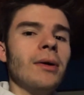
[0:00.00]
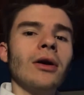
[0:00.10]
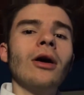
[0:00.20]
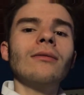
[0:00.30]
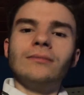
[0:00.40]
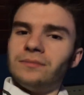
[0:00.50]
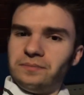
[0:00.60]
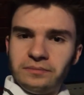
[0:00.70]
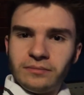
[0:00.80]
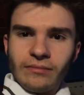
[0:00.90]
però
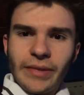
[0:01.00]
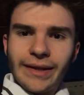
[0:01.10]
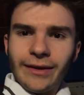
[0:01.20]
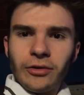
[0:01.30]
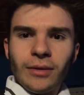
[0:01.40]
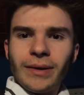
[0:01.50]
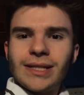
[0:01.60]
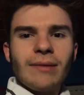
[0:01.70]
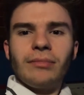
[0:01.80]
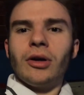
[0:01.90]
mettendo per
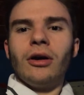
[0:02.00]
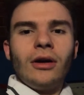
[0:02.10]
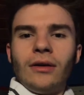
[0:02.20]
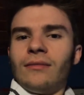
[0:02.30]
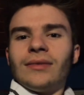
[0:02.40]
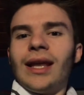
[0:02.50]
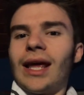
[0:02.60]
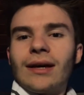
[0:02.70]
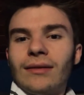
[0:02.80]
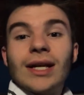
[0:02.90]
esempio
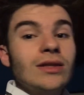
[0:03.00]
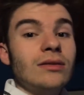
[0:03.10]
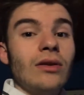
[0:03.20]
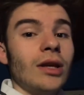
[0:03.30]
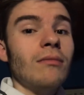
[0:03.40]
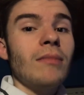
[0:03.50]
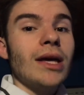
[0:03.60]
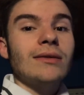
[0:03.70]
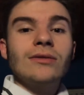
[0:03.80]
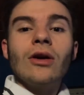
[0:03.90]
delle azioni in
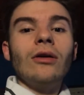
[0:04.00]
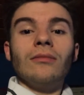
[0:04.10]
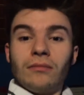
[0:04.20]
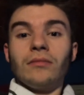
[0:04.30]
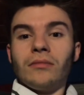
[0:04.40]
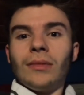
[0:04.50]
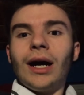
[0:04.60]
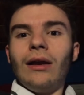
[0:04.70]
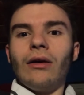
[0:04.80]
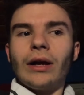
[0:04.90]
mezzo,
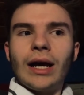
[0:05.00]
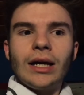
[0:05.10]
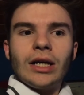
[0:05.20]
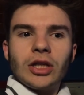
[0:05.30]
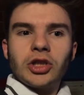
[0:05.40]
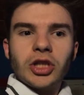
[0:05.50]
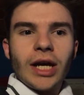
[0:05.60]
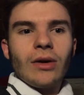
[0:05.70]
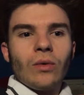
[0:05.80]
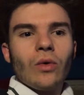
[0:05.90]
allora
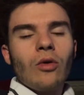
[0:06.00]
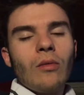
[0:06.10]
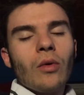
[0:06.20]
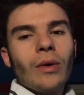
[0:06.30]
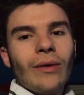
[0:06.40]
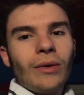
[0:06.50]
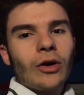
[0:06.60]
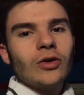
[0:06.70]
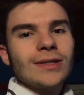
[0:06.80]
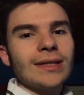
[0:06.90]
c'è comunque una
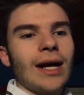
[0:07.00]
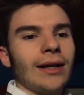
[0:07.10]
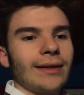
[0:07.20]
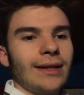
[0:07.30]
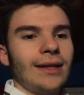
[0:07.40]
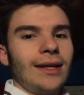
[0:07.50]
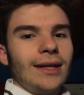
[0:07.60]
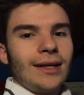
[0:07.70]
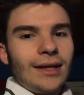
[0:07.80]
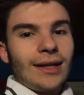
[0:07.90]

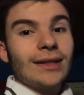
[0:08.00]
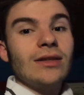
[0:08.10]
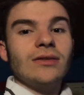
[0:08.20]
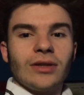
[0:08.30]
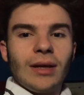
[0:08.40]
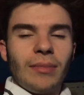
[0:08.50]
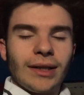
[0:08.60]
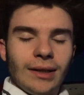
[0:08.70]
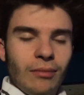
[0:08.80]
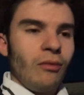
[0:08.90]
costante eh, attenzione da
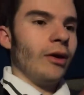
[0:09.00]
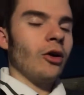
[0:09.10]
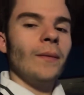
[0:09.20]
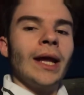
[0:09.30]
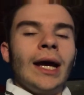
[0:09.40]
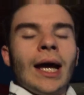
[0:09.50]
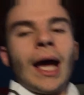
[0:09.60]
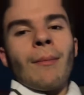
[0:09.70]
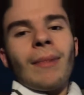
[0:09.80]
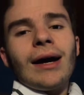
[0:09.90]
parte del pubblico.
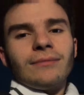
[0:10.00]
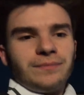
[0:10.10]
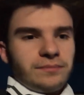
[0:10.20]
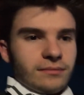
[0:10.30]
Ma